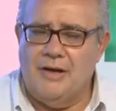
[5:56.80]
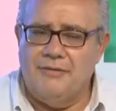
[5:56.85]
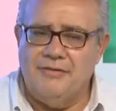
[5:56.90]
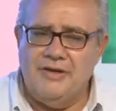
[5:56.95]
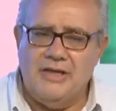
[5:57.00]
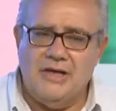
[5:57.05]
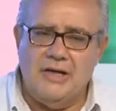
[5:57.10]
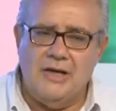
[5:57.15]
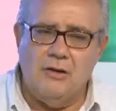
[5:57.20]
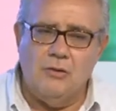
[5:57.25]

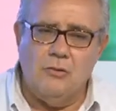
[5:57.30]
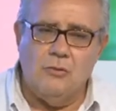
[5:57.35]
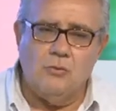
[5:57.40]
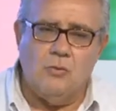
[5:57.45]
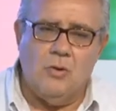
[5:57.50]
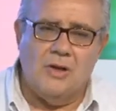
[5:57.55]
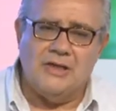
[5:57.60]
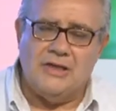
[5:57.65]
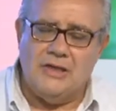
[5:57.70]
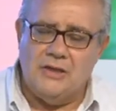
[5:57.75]
avere un
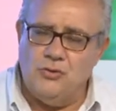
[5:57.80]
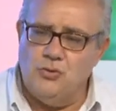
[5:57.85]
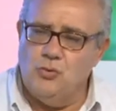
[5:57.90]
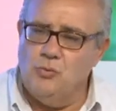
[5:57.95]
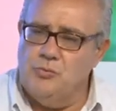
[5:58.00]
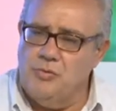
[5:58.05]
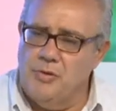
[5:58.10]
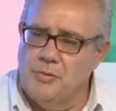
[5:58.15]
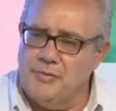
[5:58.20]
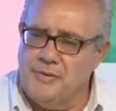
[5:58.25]
qualche
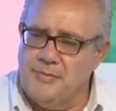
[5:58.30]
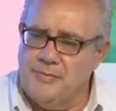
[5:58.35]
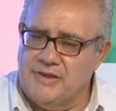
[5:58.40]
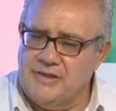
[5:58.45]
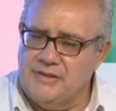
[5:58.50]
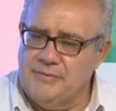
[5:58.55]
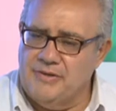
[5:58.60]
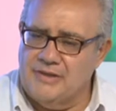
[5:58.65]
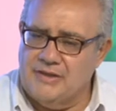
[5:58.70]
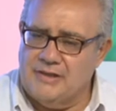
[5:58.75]
dubbio prima
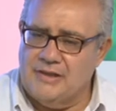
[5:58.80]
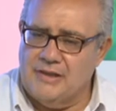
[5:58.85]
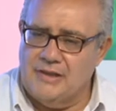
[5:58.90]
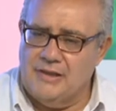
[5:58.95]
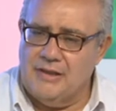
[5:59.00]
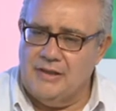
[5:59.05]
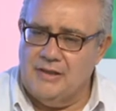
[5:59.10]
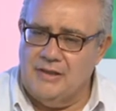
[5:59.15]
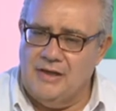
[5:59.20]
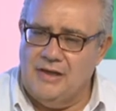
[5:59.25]
di mettere
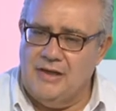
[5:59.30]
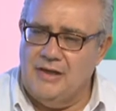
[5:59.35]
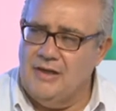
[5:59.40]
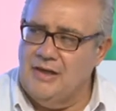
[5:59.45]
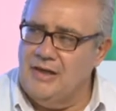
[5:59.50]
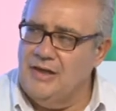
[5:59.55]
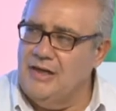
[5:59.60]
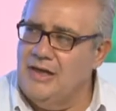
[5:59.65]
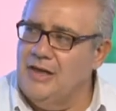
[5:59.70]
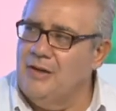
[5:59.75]
Siamo più
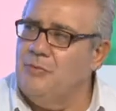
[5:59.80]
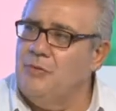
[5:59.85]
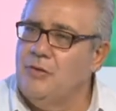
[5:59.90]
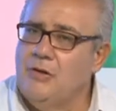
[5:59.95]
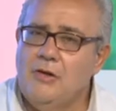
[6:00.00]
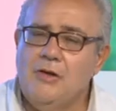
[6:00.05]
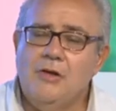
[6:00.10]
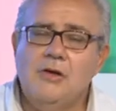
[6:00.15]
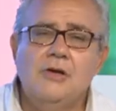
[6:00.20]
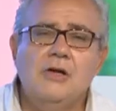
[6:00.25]

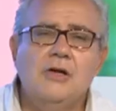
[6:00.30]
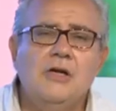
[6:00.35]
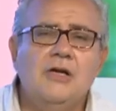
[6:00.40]
tentati il,